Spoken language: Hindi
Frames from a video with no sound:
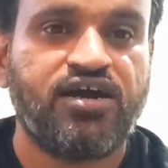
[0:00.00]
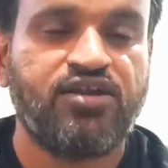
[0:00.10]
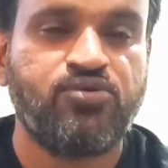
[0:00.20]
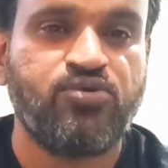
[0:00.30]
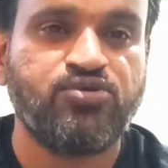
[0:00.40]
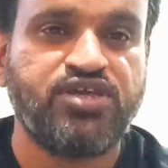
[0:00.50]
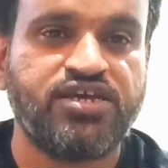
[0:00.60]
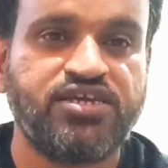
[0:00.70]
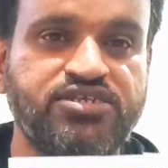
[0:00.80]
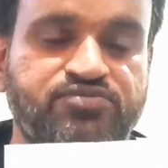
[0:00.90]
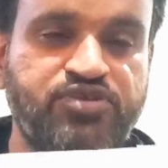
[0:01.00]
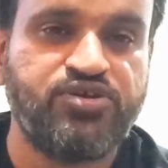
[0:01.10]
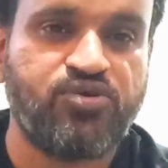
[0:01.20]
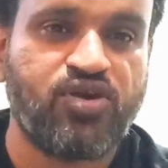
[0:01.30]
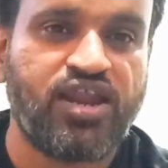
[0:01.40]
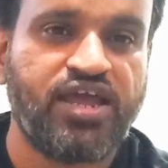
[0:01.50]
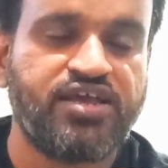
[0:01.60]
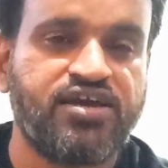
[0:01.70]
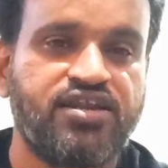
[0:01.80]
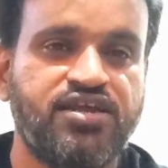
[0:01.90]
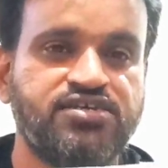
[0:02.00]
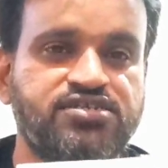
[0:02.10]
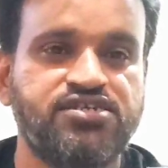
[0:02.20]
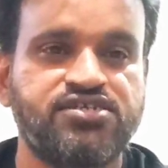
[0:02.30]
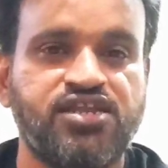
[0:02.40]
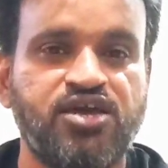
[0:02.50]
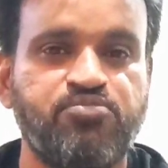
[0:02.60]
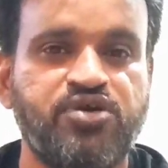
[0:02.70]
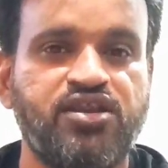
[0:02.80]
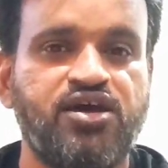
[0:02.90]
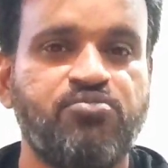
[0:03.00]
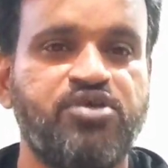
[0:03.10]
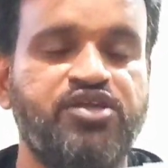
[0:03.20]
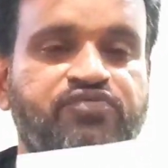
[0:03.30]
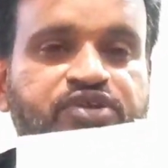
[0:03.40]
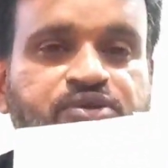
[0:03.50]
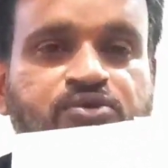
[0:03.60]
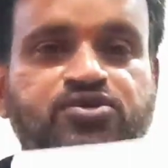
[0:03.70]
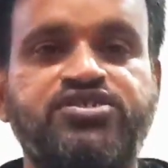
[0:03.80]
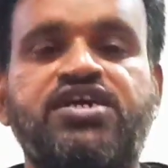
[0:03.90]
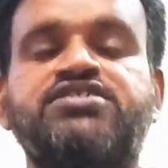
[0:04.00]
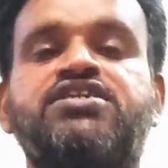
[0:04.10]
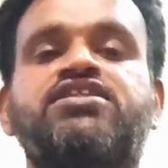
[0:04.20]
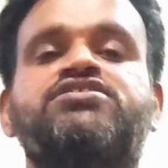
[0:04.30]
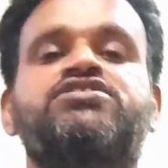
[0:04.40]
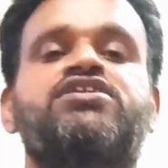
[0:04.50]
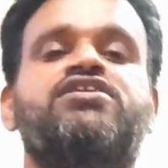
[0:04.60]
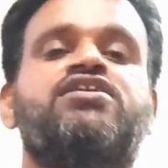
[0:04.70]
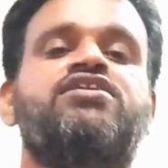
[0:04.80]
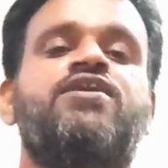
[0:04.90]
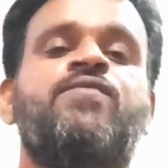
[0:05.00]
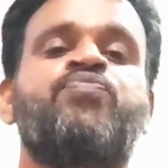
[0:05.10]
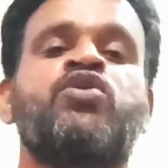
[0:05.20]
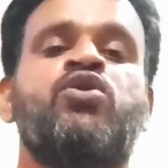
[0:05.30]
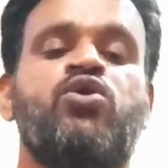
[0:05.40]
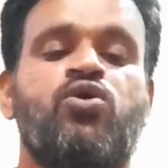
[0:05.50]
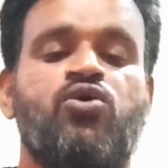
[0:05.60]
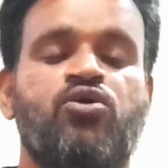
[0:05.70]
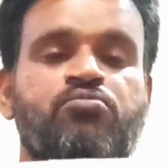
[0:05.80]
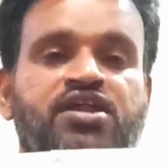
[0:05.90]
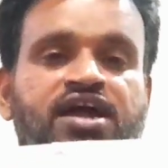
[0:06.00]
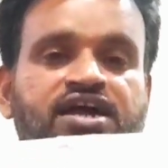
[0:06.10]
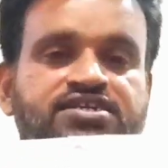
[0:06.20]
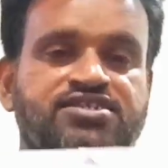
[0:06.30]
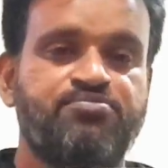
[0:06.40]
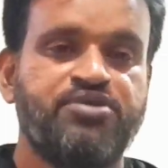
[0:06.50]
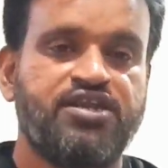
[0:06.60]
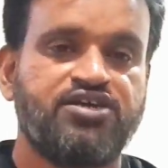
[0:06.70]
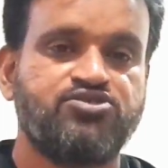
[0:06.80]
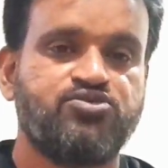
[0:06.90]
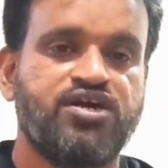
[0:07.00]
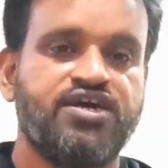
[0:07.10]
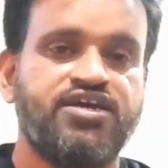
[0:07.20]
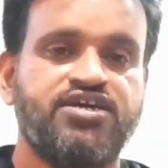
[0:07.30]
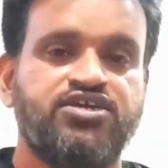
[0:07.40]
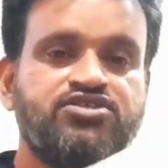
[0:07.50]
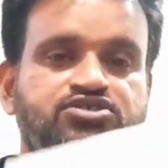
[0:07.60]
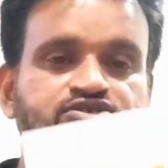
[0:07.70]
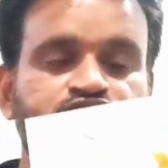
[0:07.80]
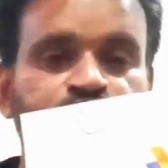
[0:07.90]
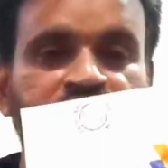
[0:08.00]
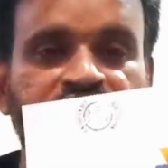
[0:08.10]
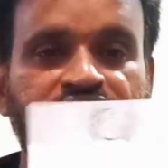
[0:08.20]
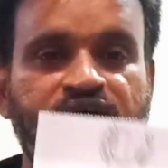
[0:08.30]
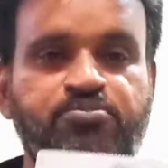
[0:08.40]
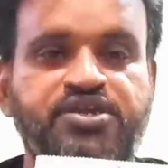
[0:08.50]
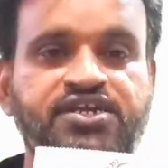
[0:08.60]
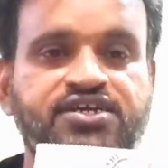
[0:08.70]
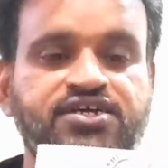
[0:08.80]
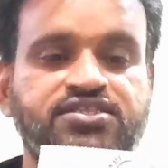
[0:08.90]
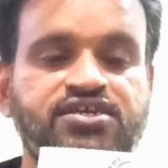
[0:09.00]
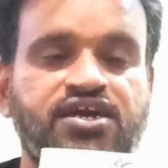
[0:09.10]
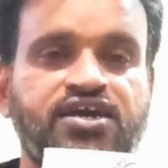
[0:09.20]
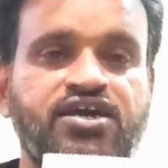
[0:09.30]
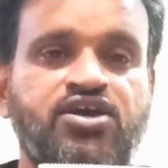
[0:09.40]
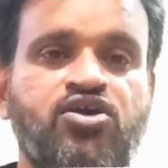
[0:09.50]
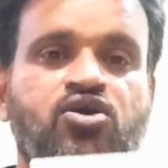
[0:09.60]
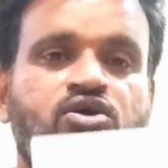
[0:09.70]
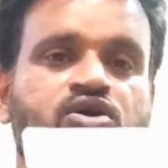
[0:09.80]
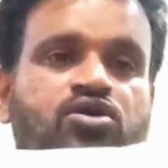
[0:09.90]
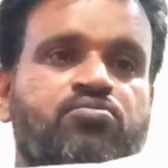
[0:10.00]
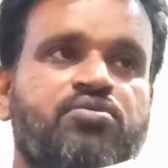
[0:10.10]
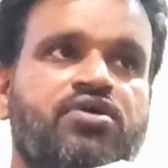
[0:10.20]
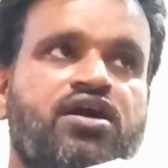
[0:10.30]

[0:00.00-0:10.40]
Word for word: अनुरोध है कि इस वीडियो को लाइक करना सब्सक्राइब करना मेरी वीडियो को ज़्यादा से ज़्यादा शेयर करना और मेरा एडसन पिन आ चुका है जिस जो मैंने अपडेट कर दिया है और